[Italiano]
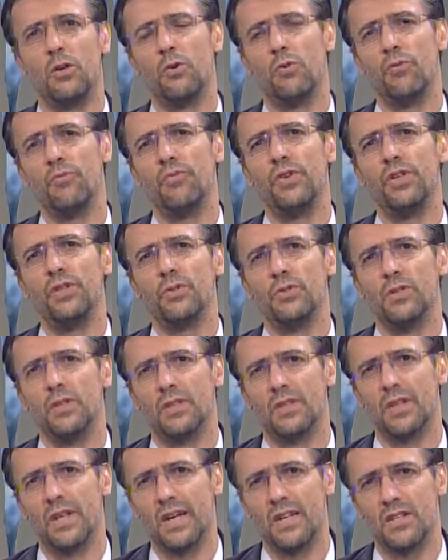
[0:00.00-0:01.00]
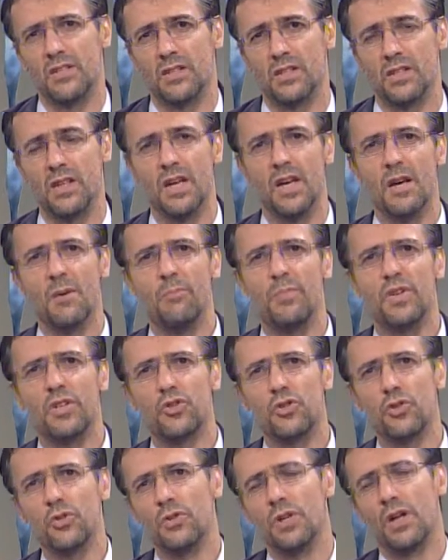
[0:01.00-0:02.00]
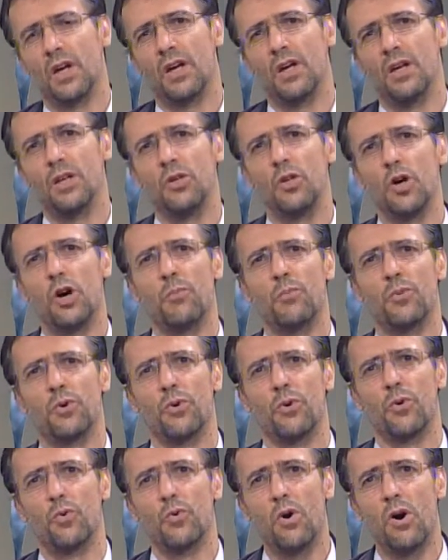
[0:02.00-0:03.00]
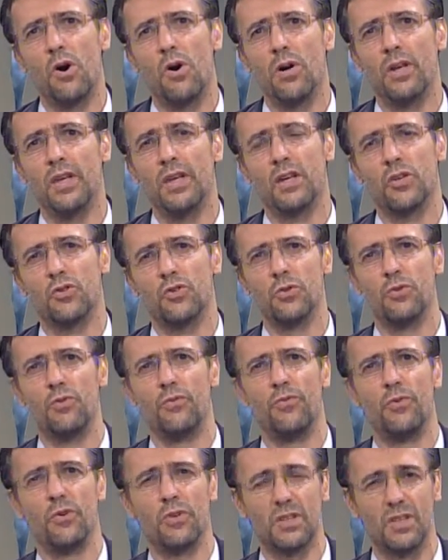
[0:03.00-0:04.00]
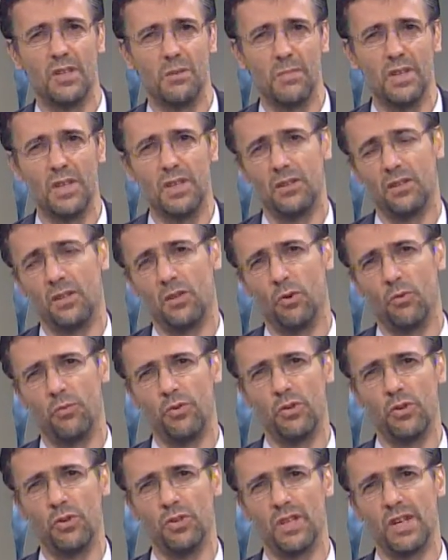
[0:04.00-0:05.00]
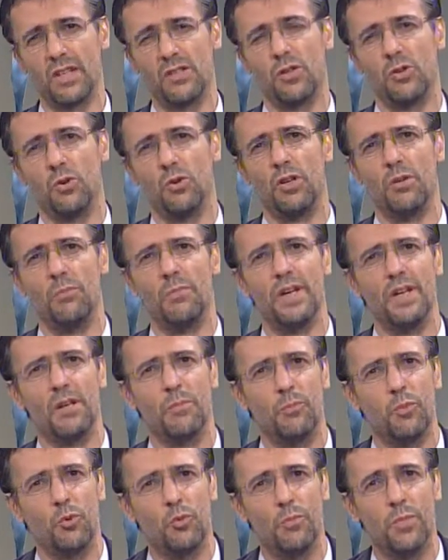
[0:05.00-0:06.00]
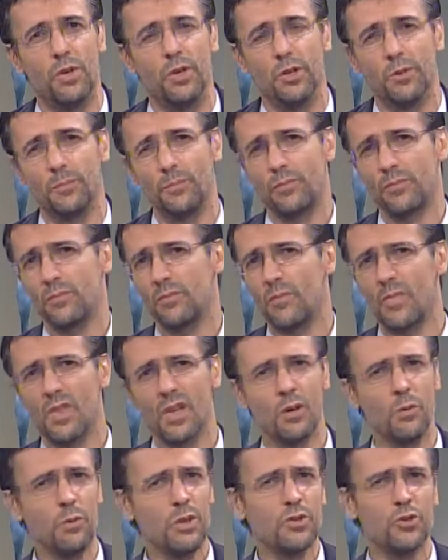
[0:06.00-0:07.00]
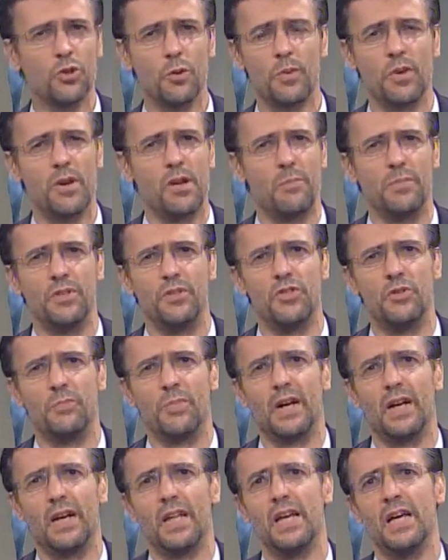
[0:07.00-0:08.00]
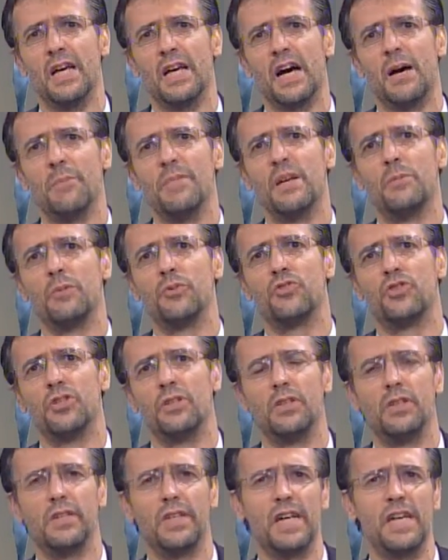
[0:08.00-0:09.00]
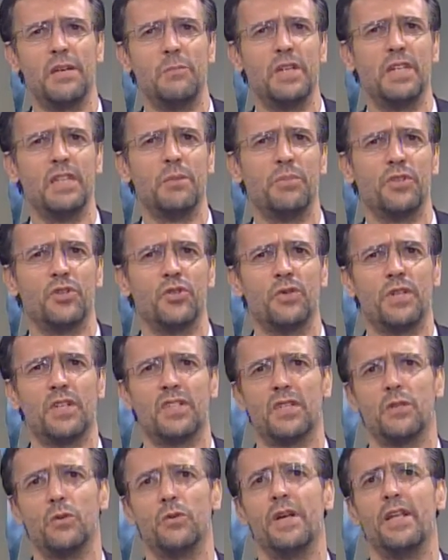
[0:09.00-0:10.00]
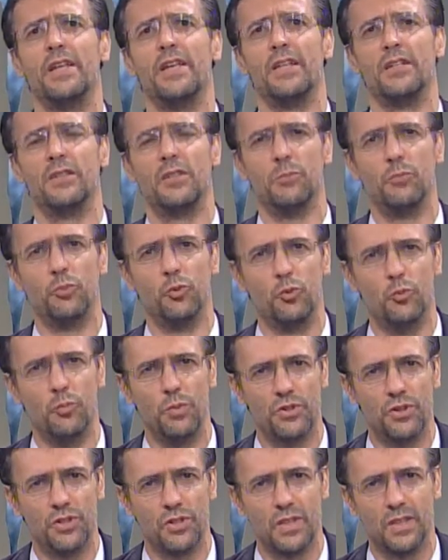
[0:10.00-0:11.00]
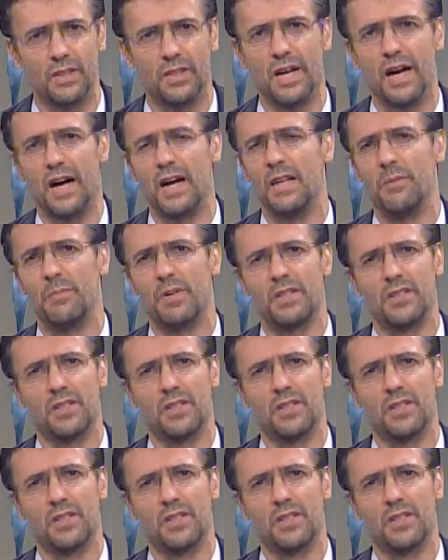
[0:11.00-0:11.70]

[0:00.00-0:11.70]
il conflitto di interessi persone che ricoprono ruoli che sono fortemente in conflitto di interessi con il bene pubblico. Questo è il problema principale. Abbiamo centinaia e migliaia di persone che stanno negli enti pubblici, statali,